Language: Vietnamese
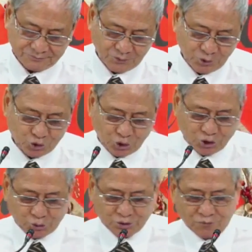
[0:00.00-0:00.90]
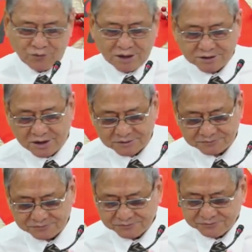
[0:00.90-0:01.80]
Chúa Giêsu từng phán rằng:
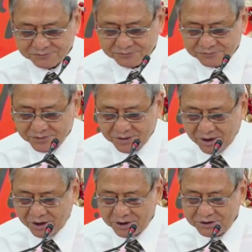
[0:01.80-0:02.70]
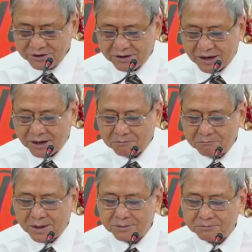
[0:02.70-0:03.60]
Hỡi những kẻ
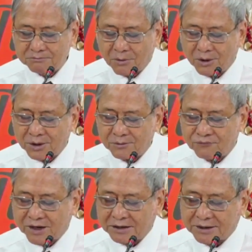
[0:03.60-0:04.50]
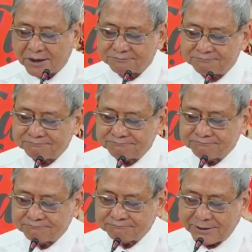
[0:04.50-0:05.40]
mệt mỏi và gánh nặng,
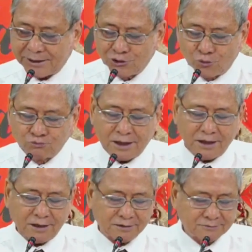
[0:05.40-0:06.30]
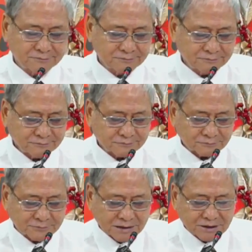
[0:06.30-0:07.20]
hãy đến cùng ta,
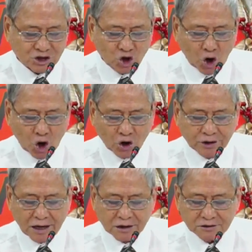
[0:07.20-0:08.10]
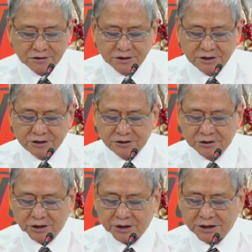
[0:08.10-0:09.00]
ta sẽ cho các ngươi
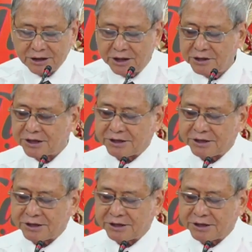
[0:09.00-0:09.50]
được yên nghỉ.